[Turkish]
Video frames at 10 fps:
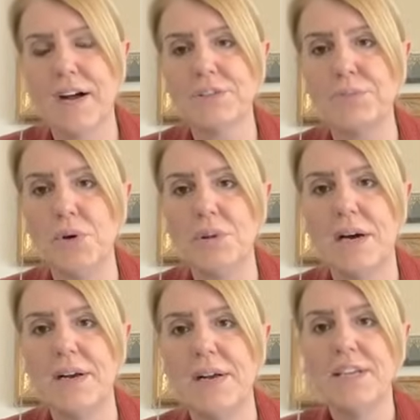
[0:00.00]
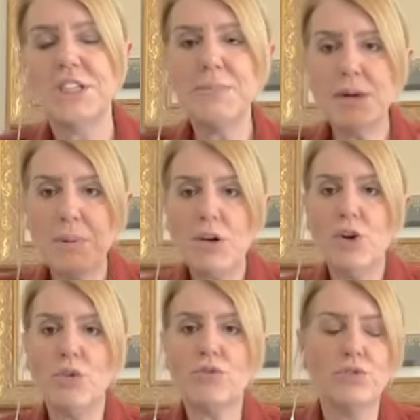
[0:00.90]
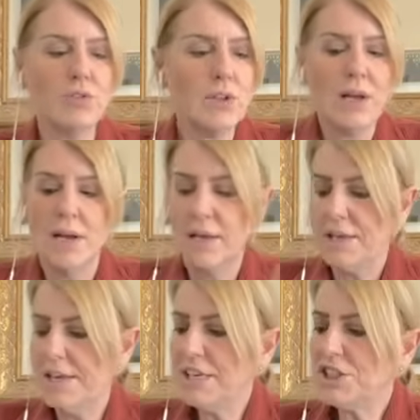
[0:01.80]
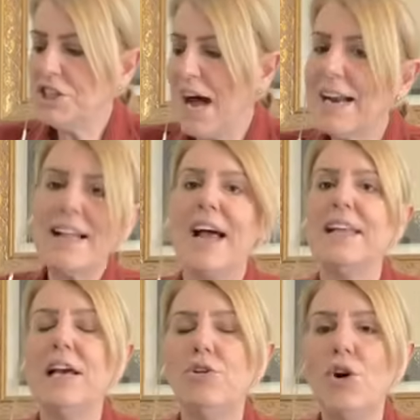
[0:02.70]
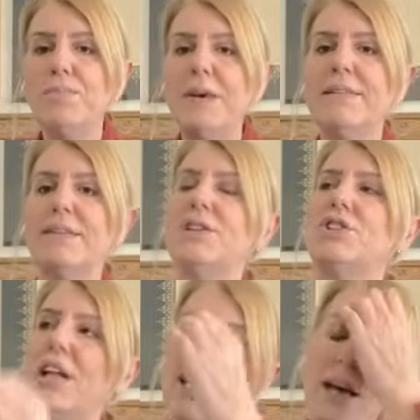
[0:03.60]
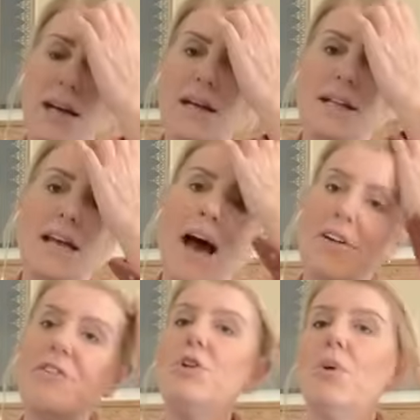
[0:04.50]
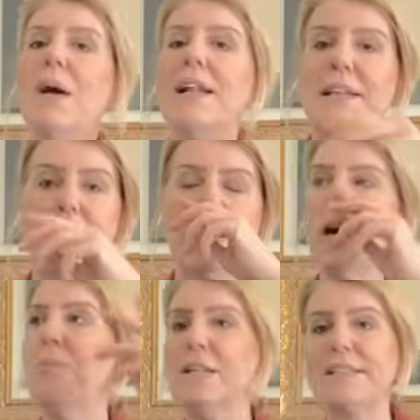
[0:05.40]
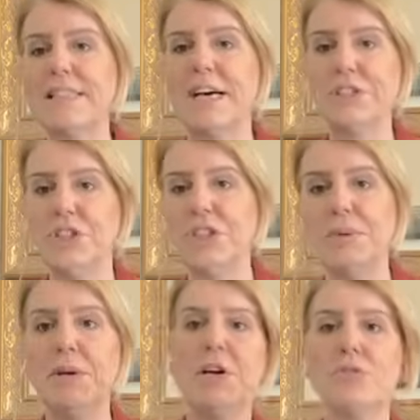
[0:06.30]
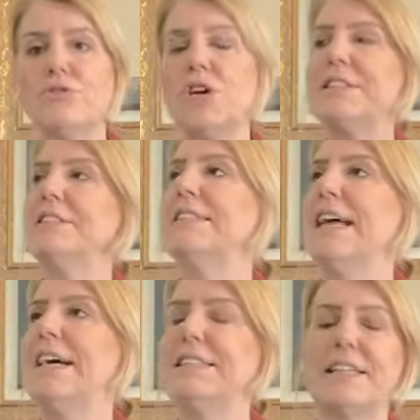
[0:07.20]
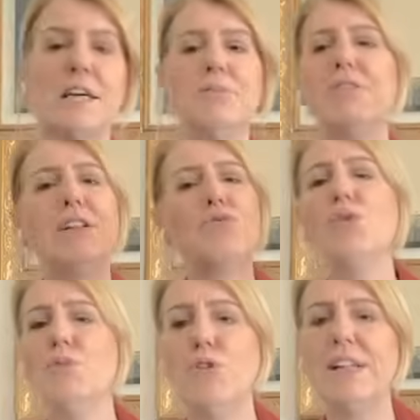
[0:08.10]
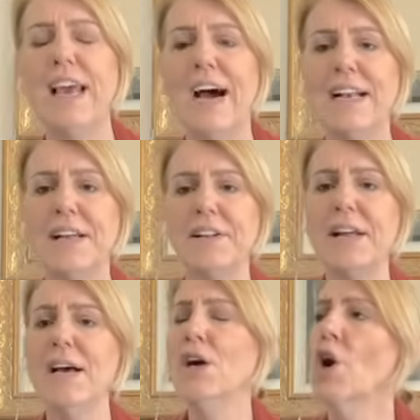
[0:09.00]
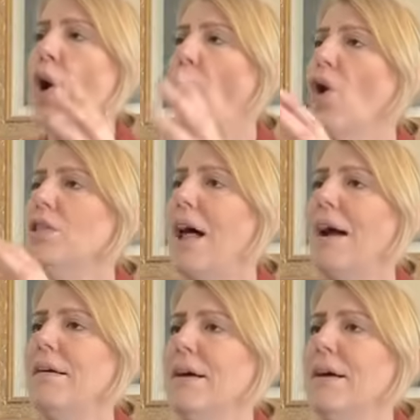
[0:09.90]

katmıyorlar. Şimdi bakıyorsunuz İş nereden geliyor? Biz işte diğer fenomenleri, kapalısı açığı, biraz önce adını saydıklarımı ve tümünü diğerlerini onlar